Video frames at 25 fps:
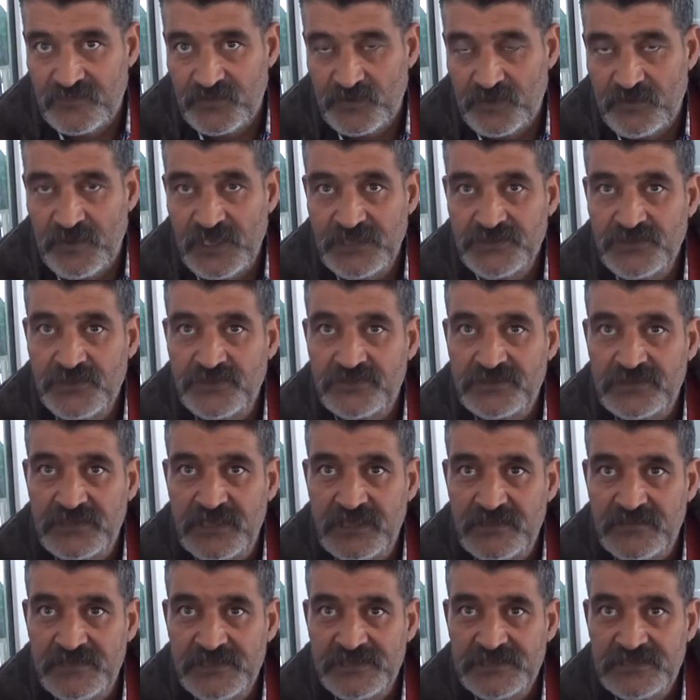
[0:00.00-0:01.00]
roman
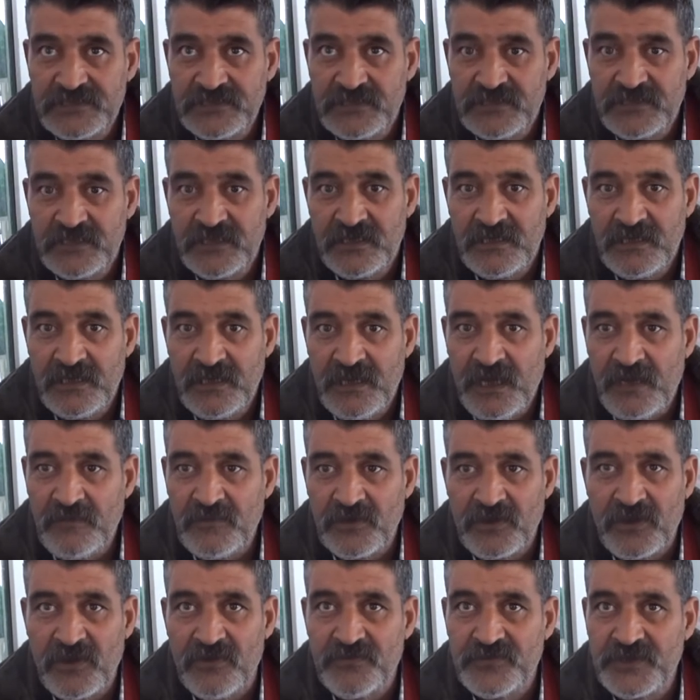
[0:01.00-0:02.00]
çocuklarımız
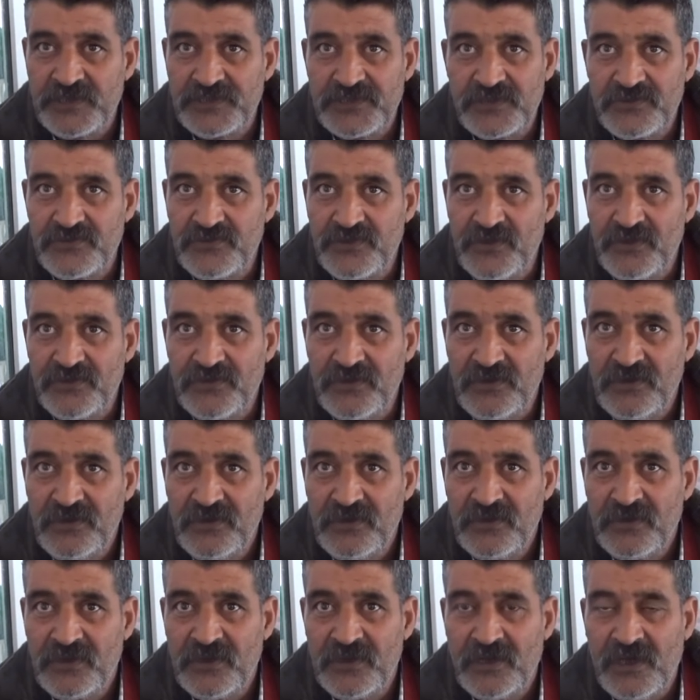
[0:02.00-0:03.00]
ama köfte satıyordu,
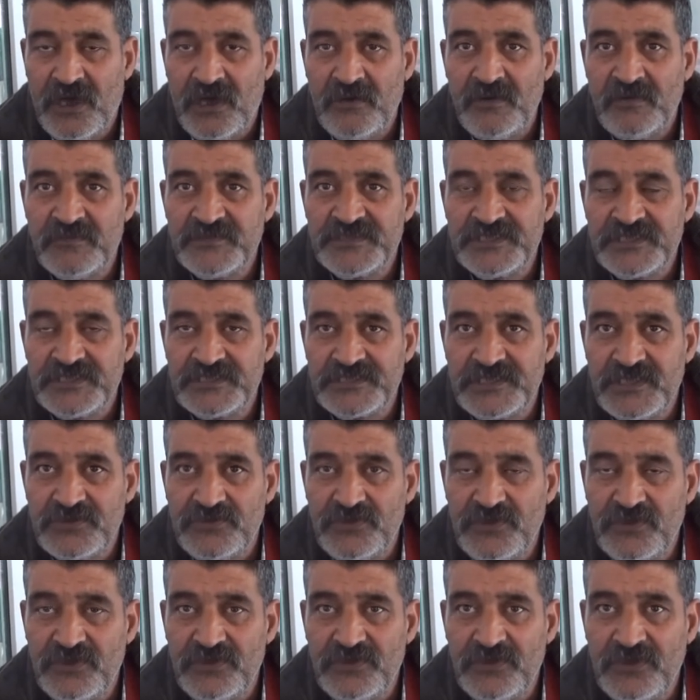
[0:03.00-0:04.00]
ama mısır
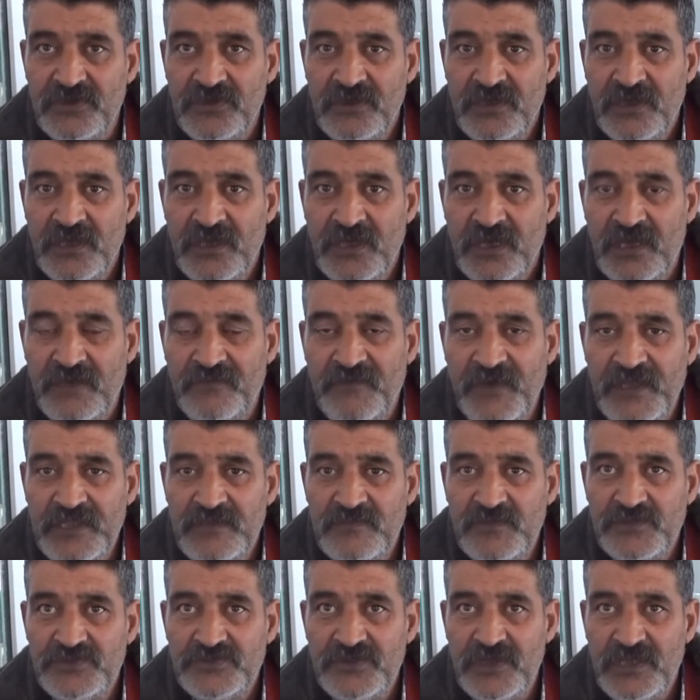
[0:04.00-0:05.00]
satıyordu,
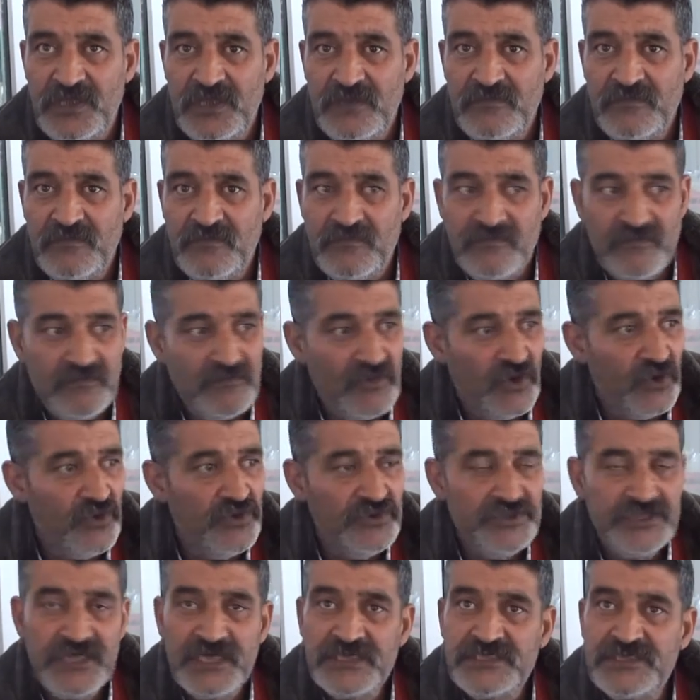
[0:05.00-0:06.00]
Efendime söyleyeyim
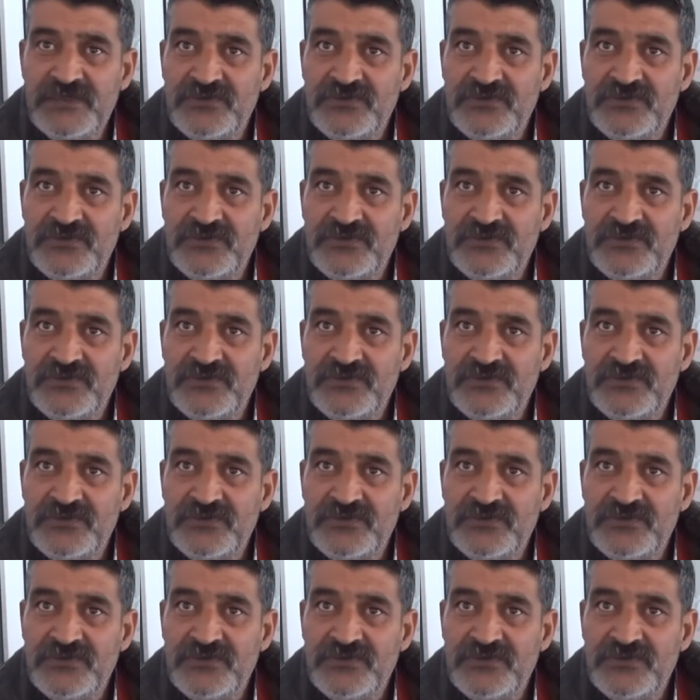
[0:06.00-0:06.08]
oyuncak